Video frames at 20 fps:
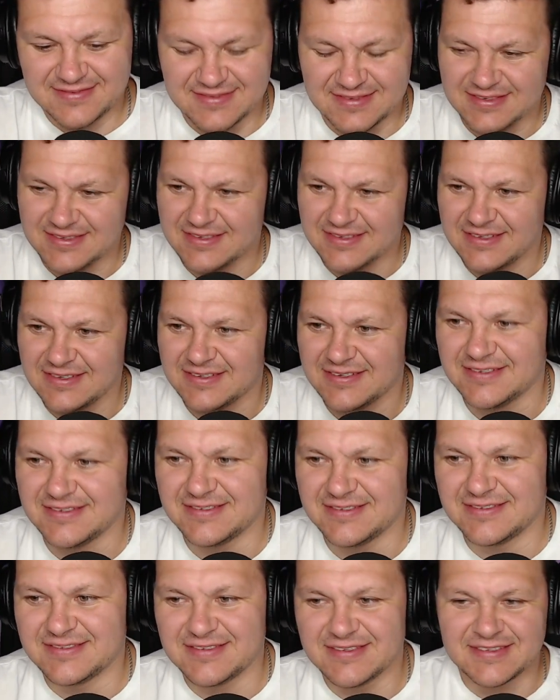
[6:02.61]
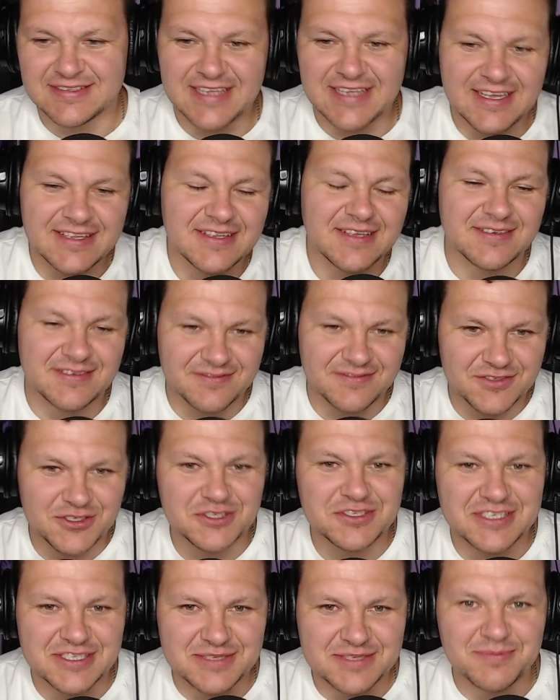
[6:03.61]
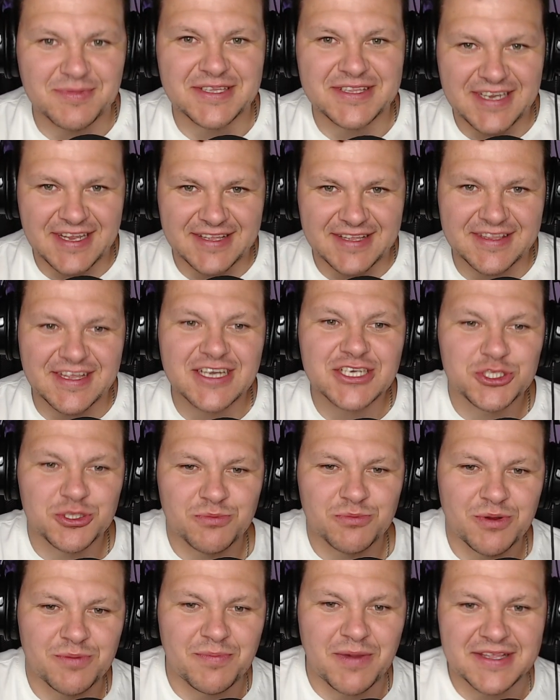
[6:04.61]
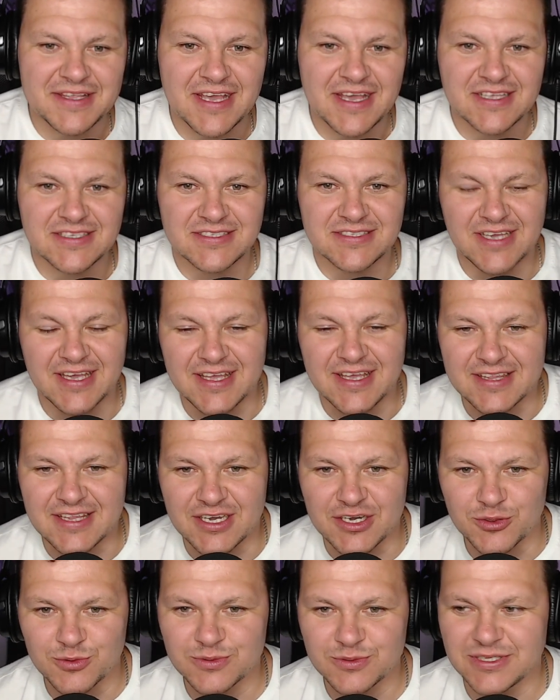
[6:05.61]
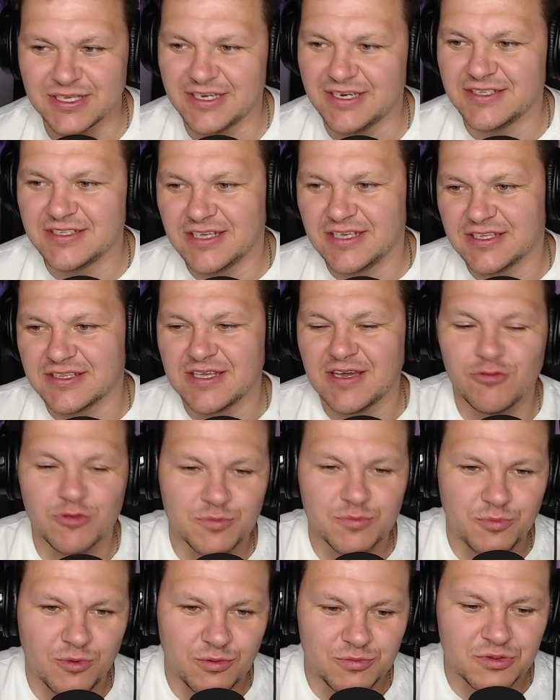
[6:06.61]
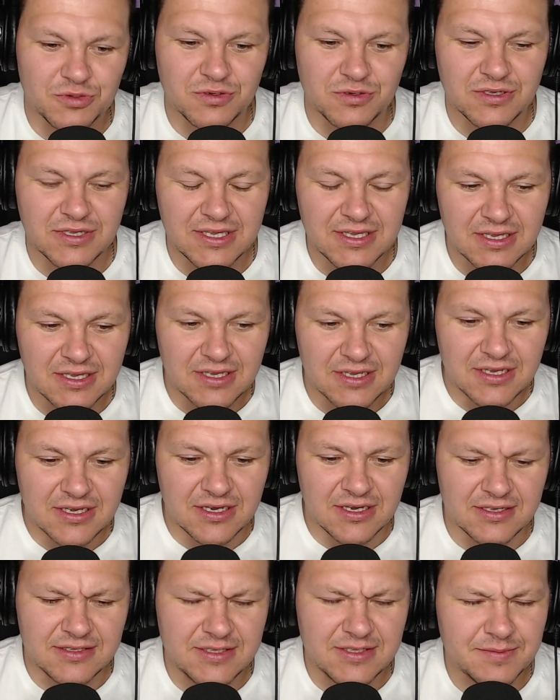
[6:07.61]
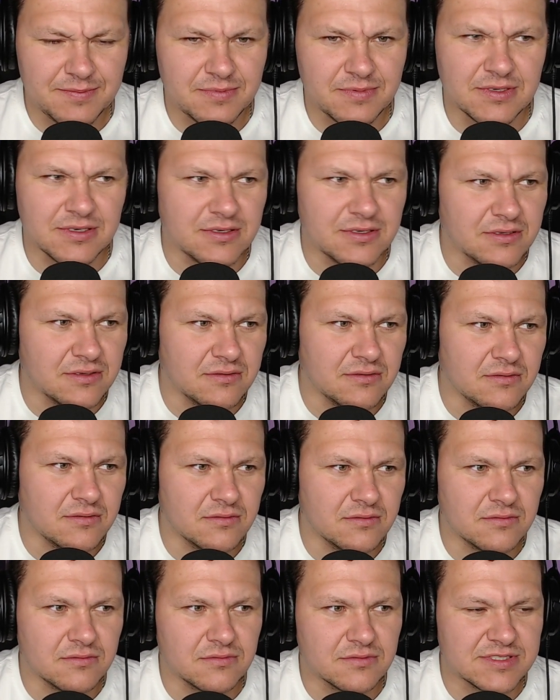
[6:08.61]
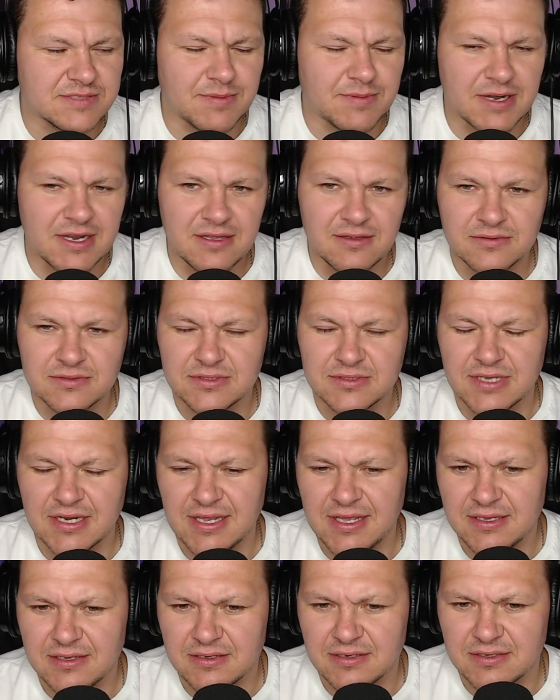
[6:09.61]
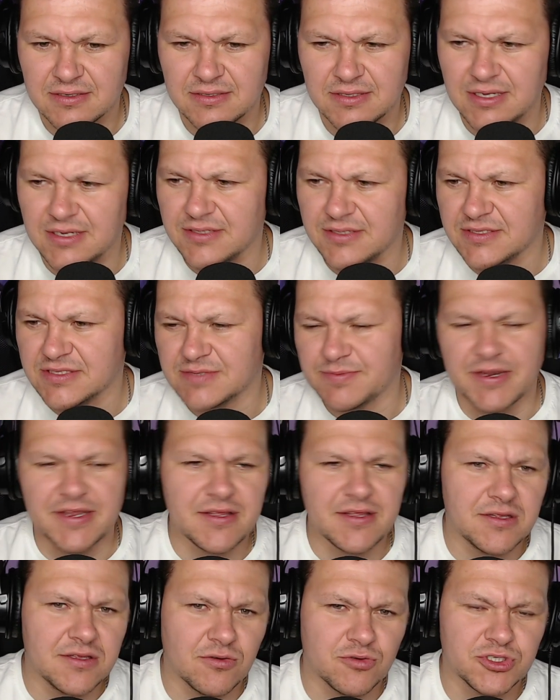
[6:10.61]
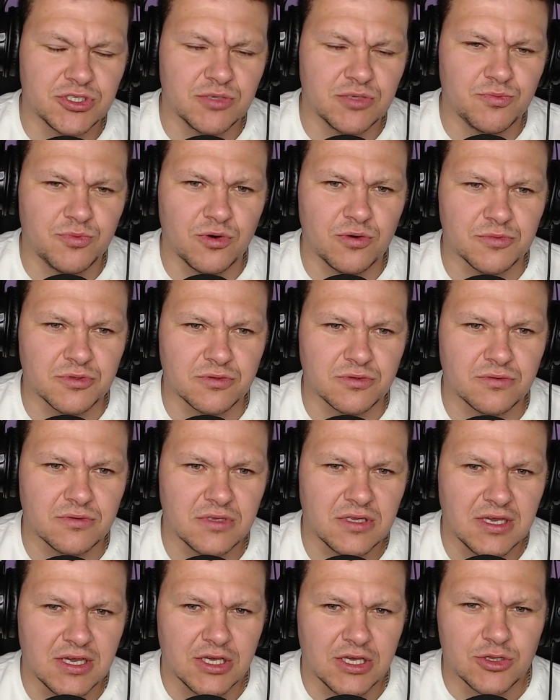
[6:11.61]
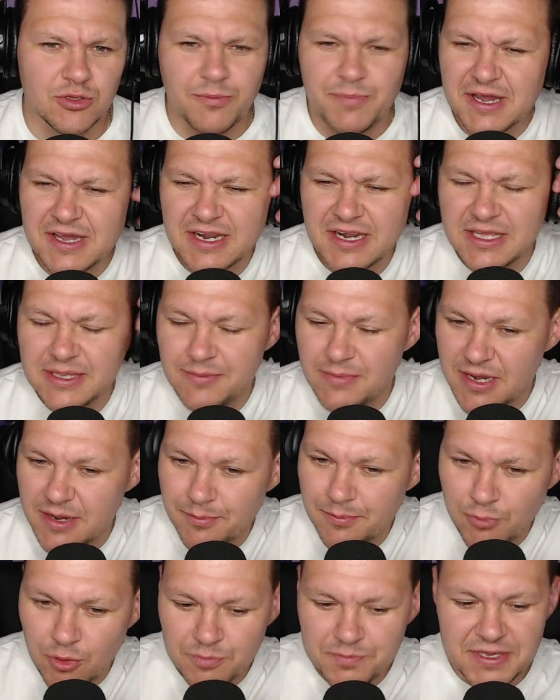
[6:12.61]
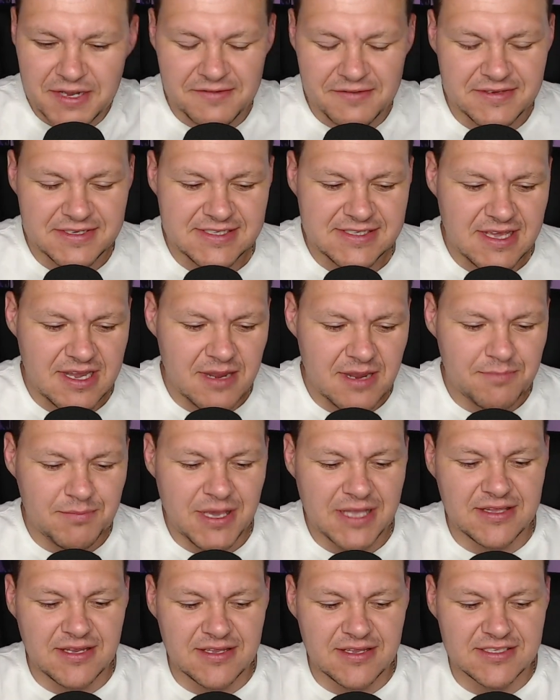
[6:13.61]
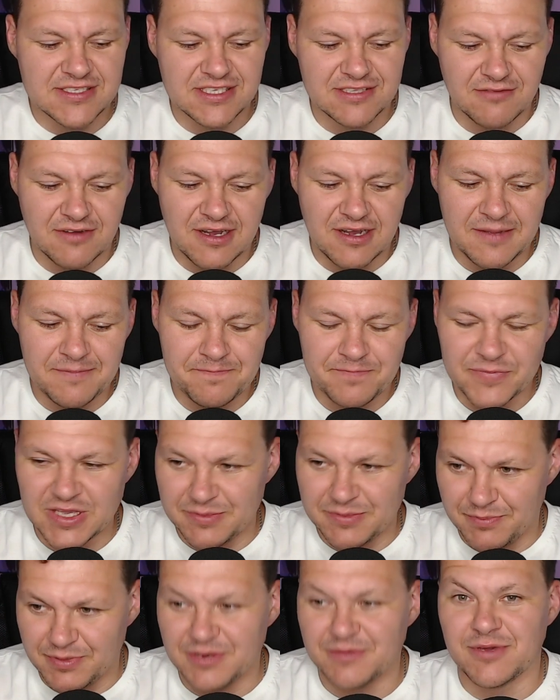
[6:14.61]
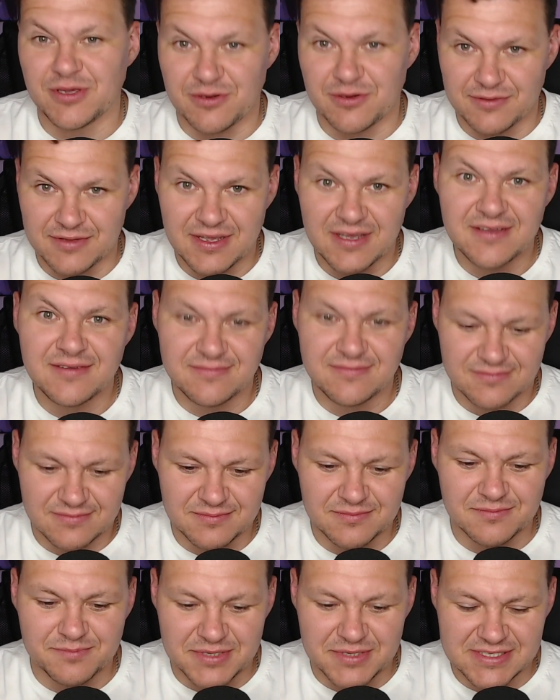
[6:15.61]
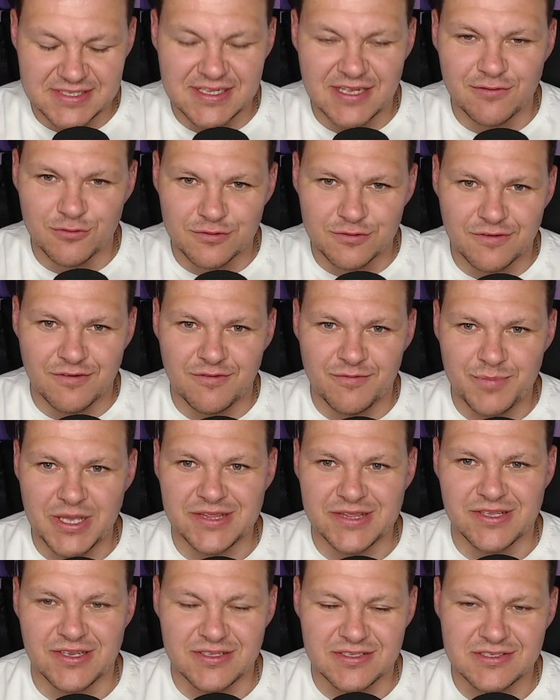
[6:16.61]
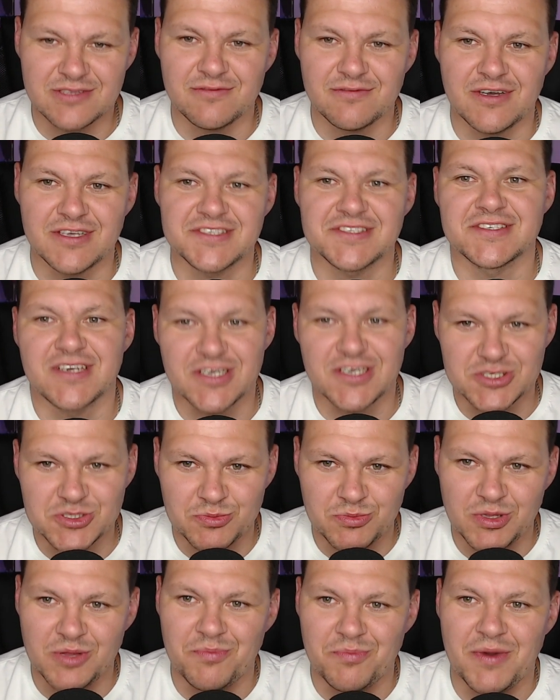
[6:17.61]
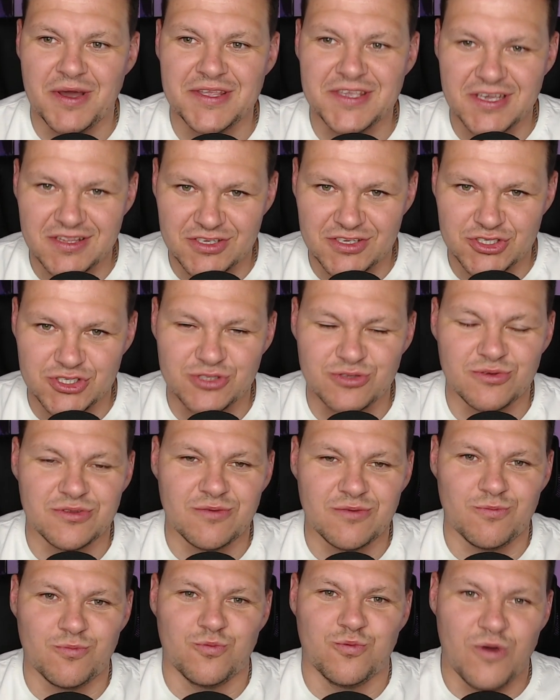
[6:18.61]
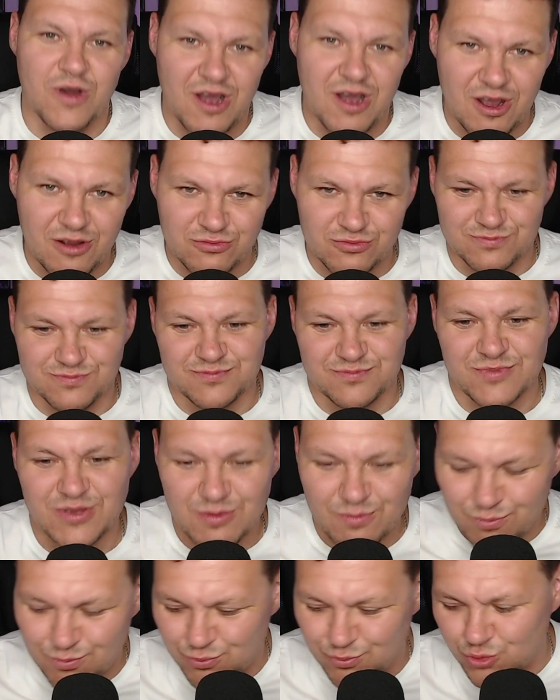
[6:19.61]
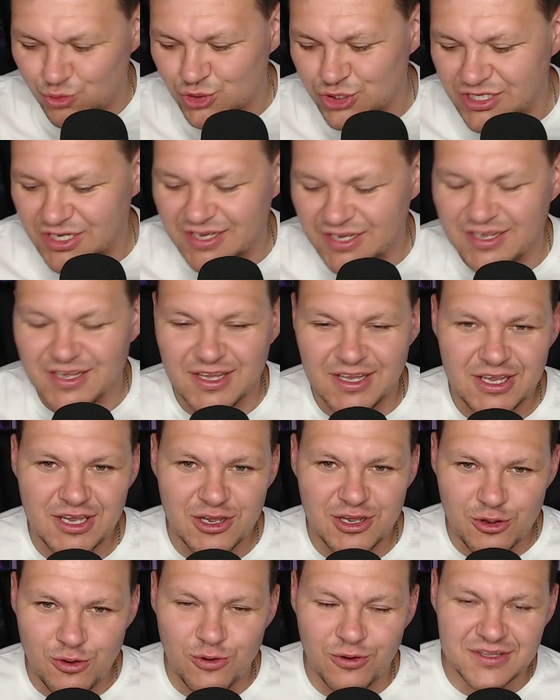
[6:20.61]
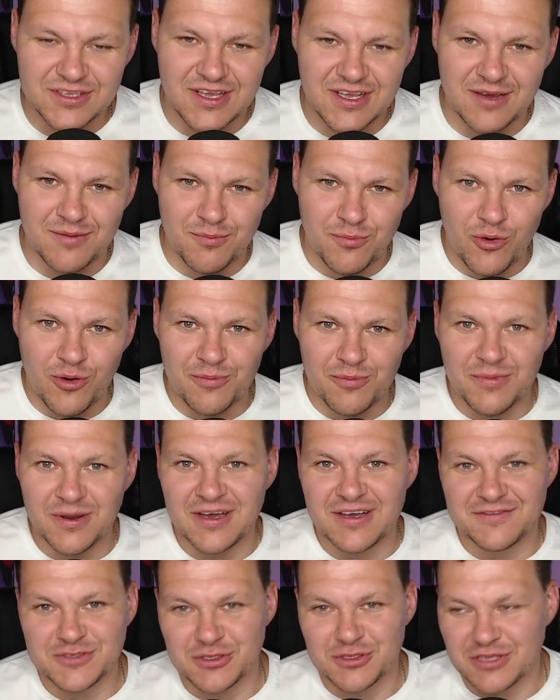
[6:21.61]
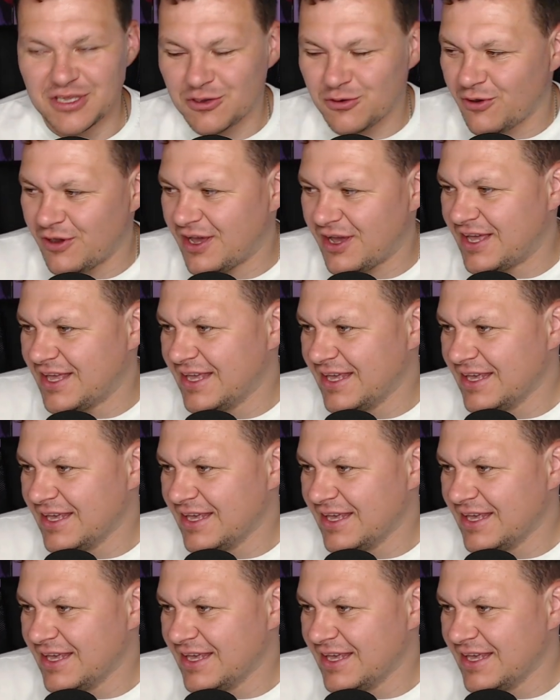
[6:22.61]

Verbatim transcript: Э, надо все-таки смотреть, да, чтобы понять, это круто или нет. Я вот помню, э, не, смотрел трейлер или не смотрел, я уж не помню. Но, по крайней мере, по первой серии 5.32, к примеру, да, пресловутого 5.32, сразу было понятно, что это вау, пушка, гонка, бомба, все такое.